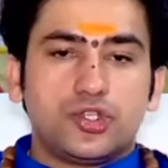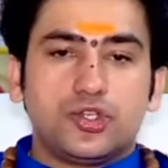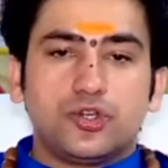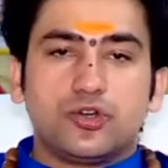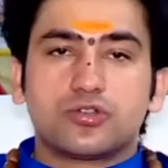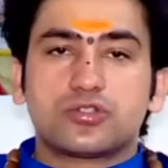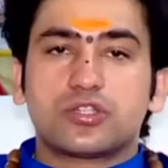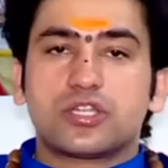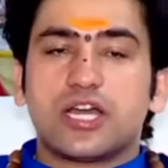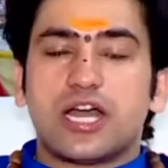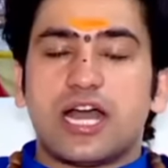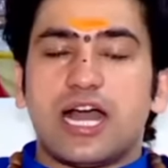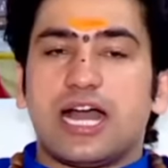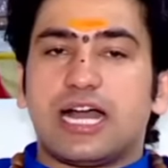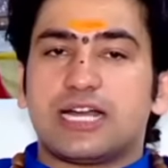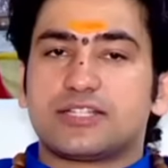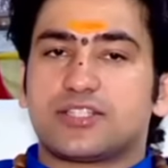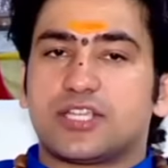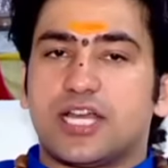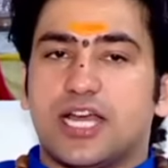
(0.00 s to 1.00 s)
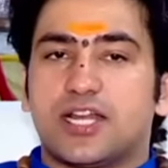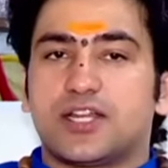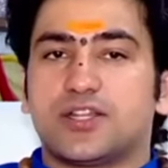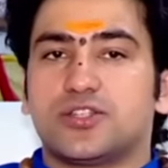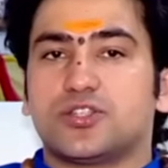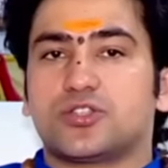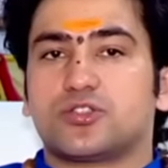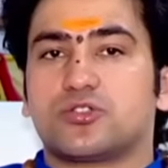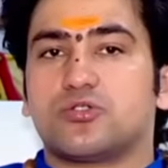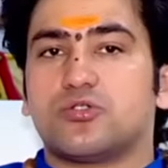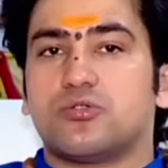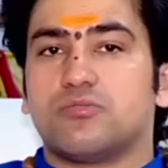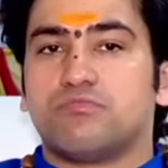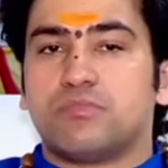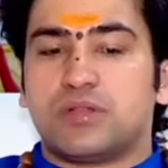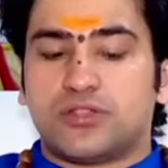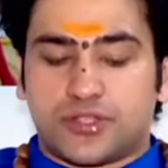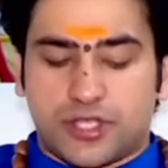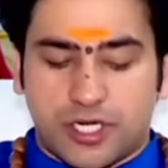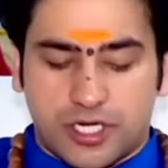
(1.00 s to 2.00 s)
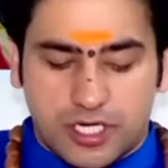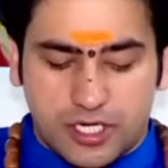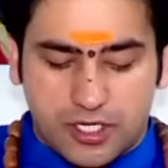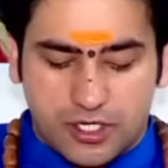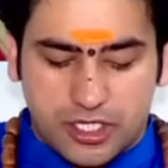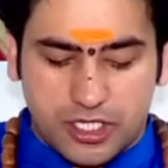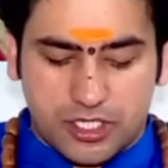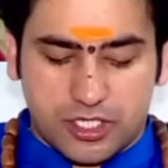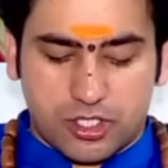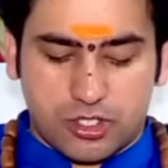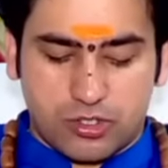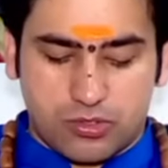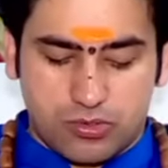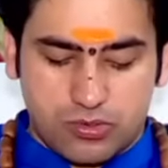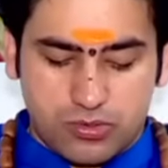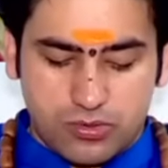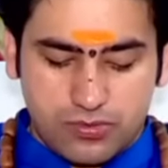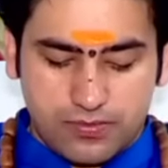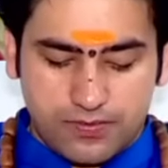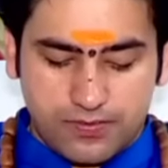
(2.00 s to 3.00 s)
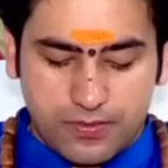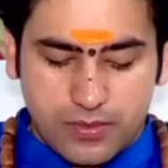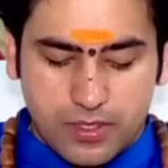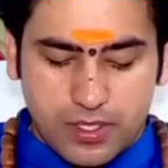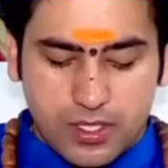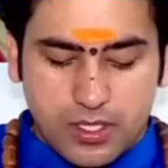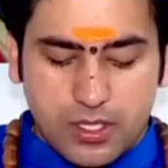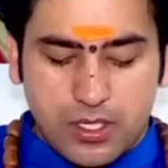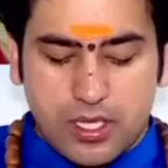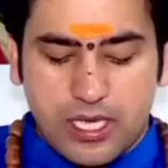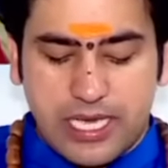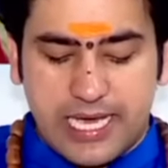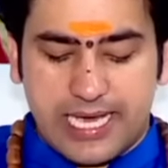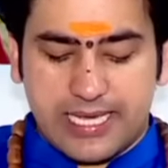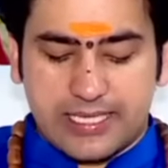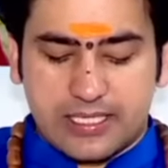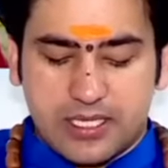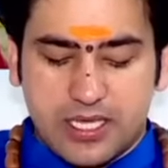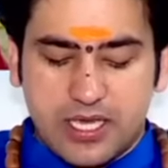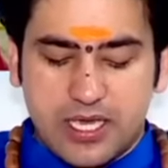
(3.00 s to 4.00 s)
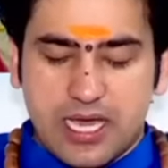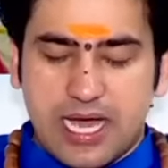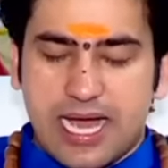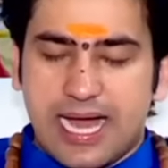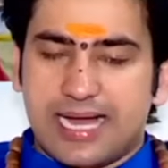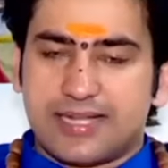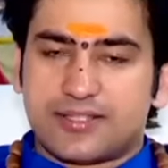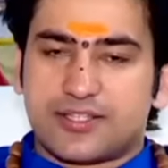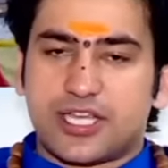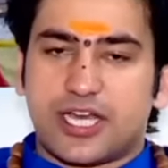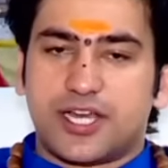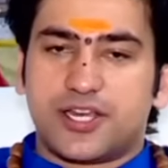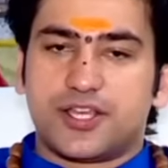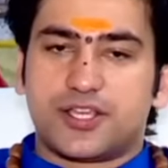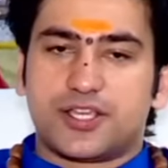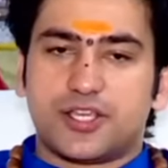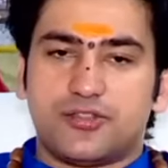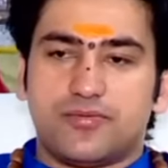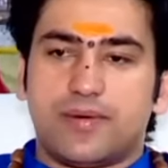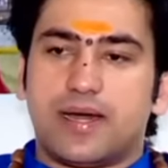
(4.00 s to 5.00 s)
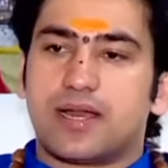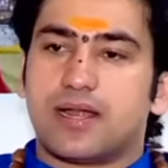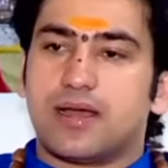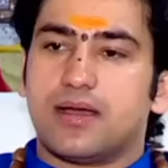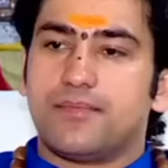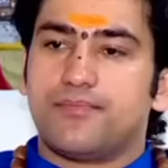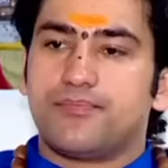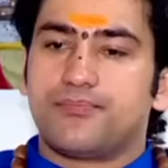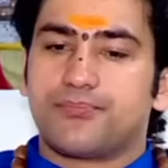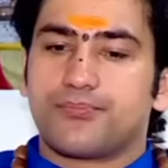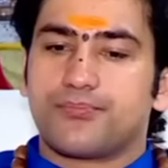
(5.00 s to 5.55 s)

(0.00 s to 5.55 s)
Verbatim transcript: योग्य आचार्य जिसको मंत्र कंठस्थ हो ऐसे आचार्य के द्वारा